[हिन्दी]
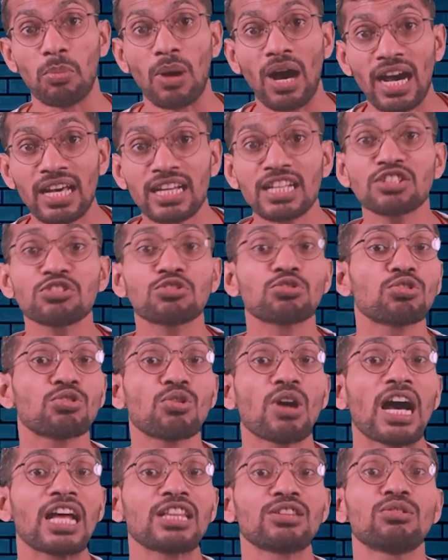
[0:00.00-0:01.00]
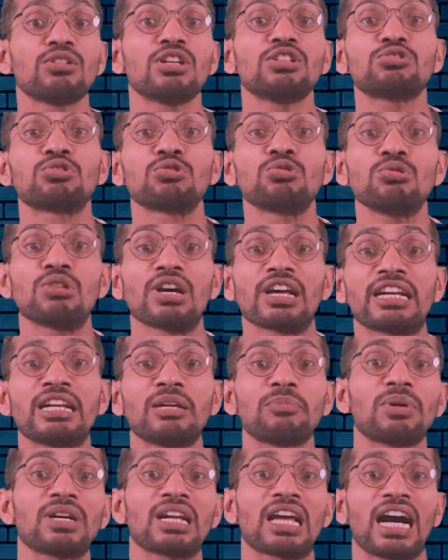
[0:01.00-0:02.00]
भारत छोड़ो आंदोलन शुरू
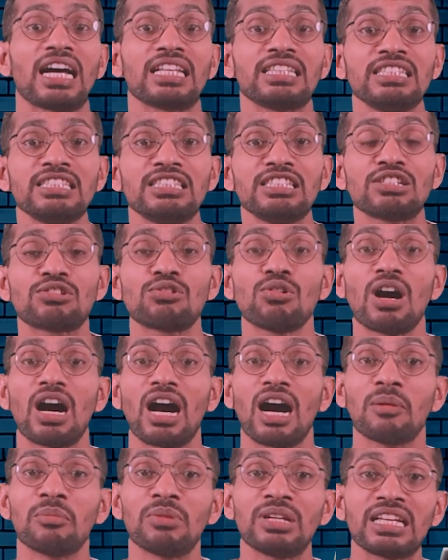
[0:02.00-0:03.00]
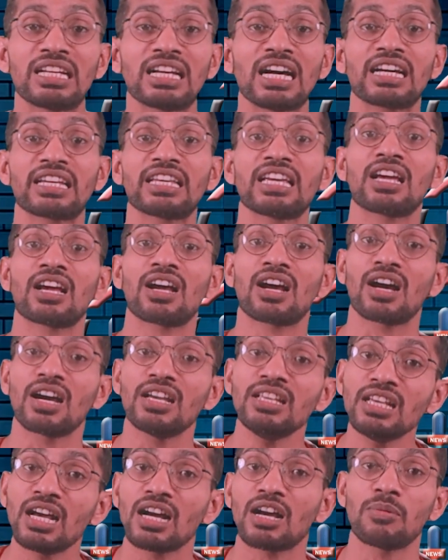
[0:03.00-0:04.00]
करने पर गांधी जी को अमेरिका के
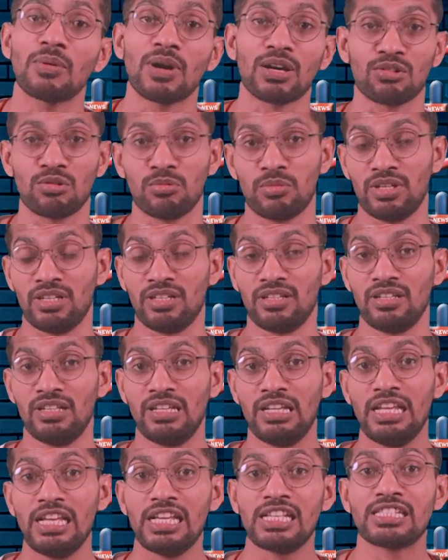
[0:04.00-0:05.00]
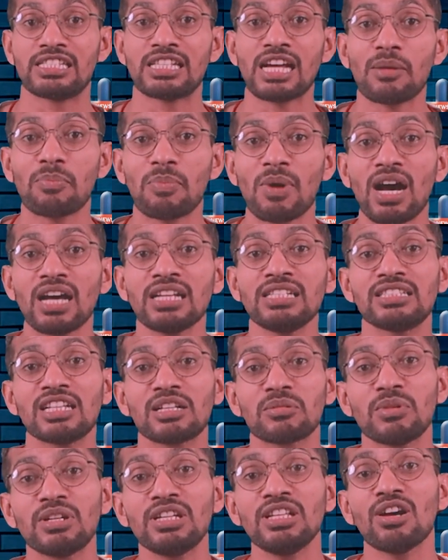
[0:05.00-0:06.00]
कई अखबारों में जापान
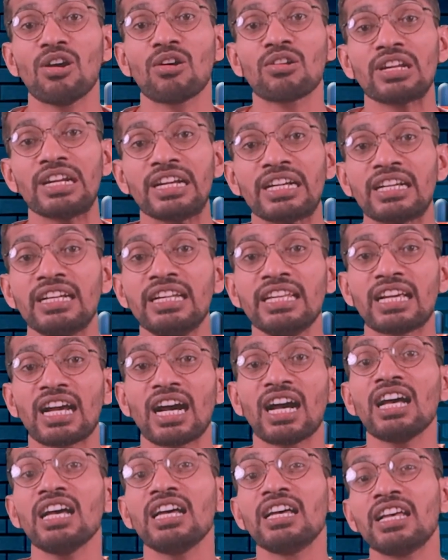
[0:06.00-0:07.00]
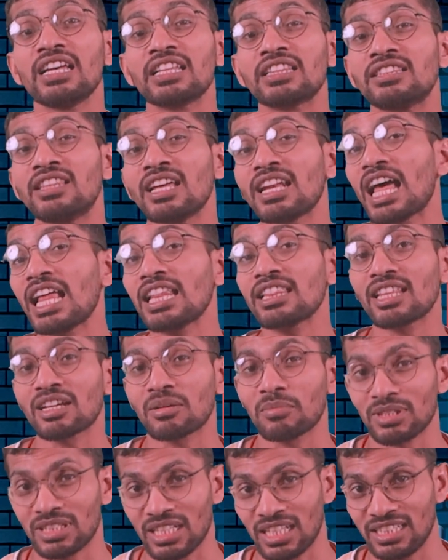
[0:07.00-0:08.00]
जर्मनी और इटली का दलाल
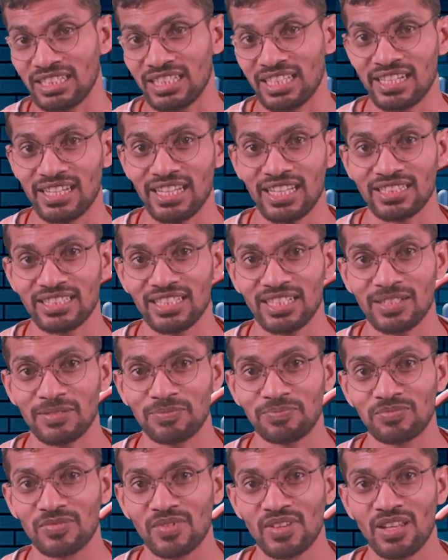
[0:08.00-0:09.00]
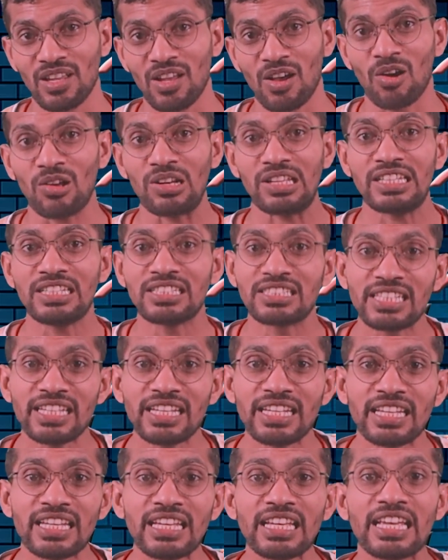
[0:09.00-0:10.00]
तक बता दिया गया था और इसे